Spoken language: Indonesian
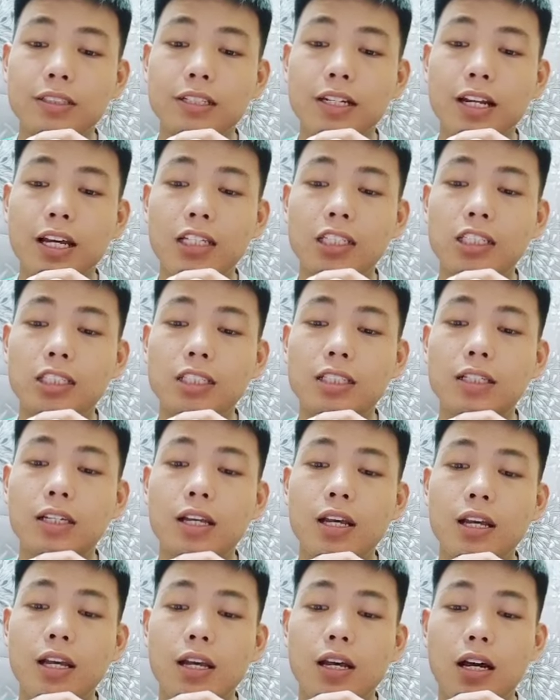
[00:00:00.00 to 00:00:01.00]
jelas
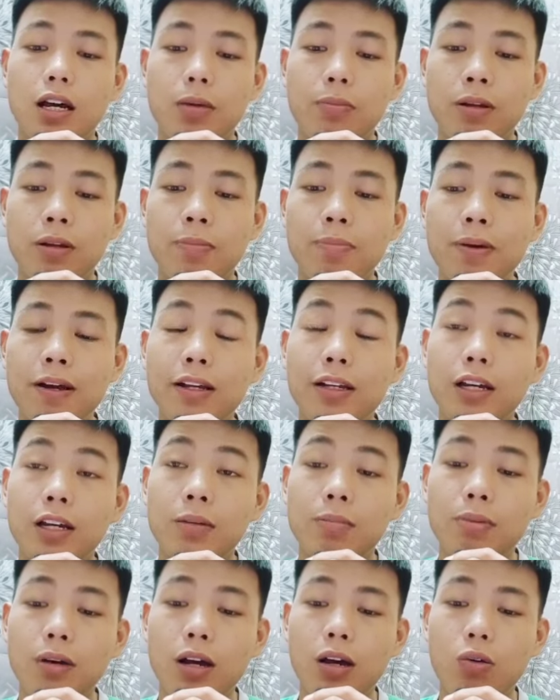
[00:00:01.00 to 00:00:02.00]
Ah,
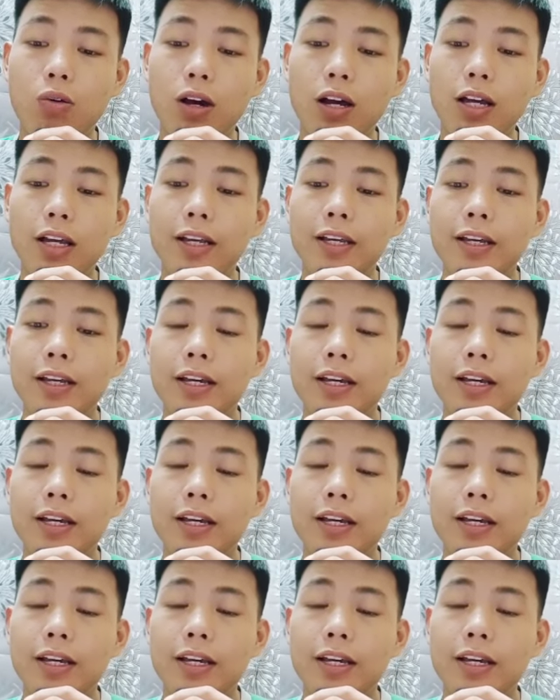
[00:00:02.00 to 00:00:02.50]
menampakkan bahwa